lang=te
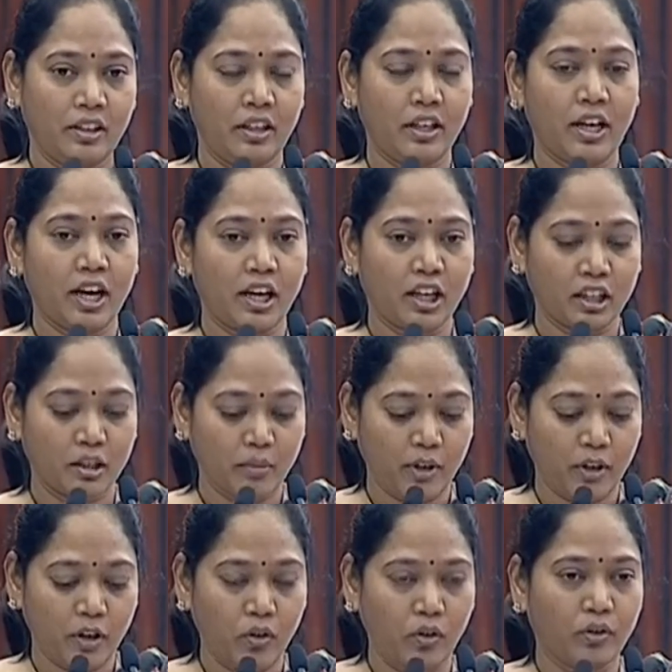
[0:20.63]
ఈ
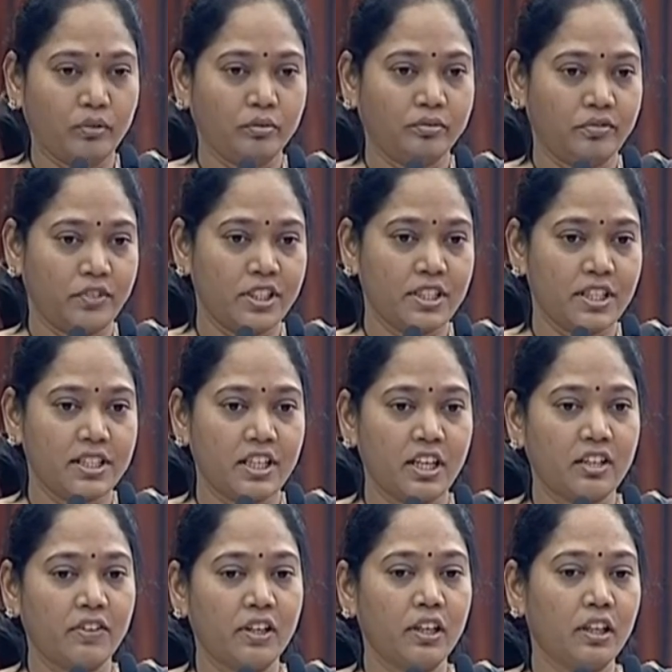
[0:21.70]
కార్యక్రమంలో
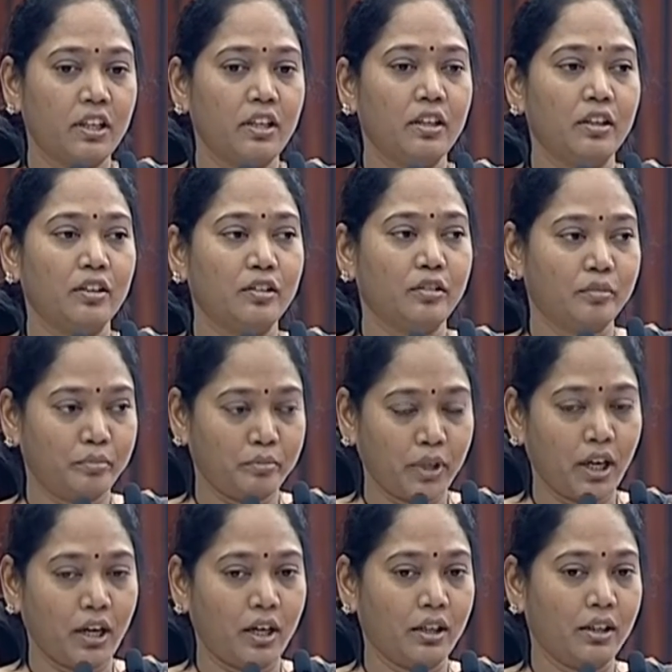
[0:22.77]
విచ్చేసినటువంటి
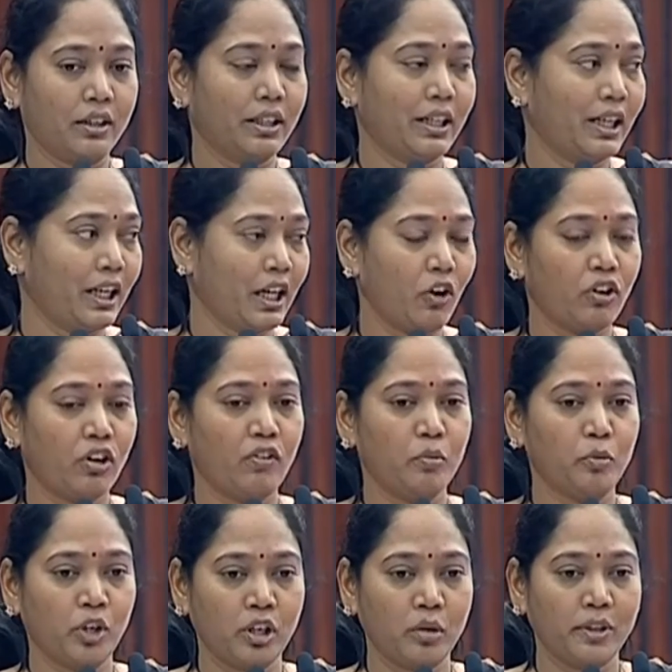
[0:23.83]
మన గౌరవ
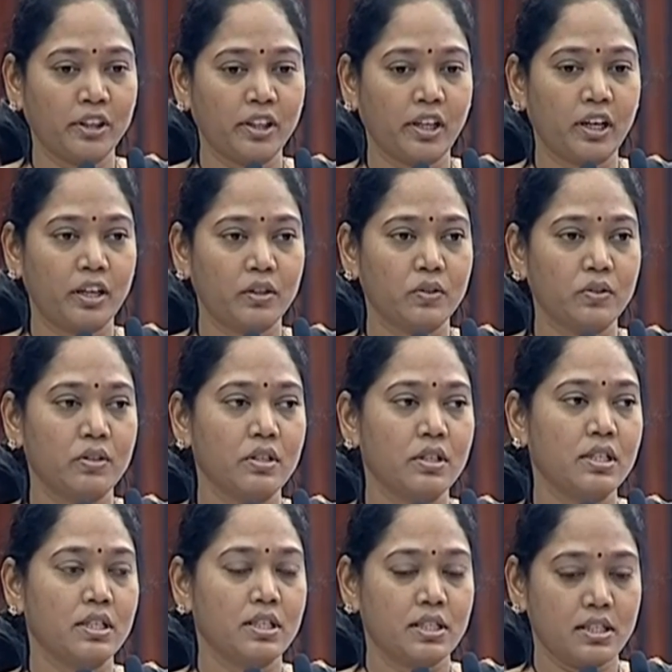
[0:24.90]
ముఖ్యమంత్రి గారు
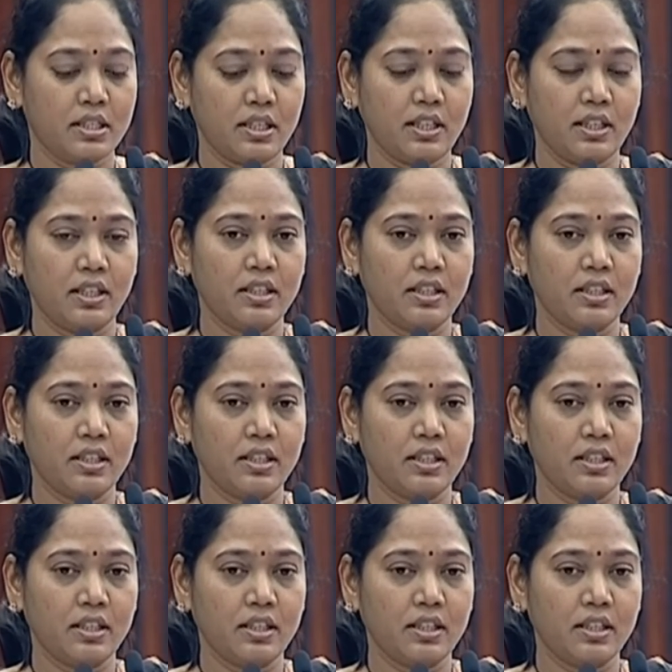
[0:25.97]
శ్రీ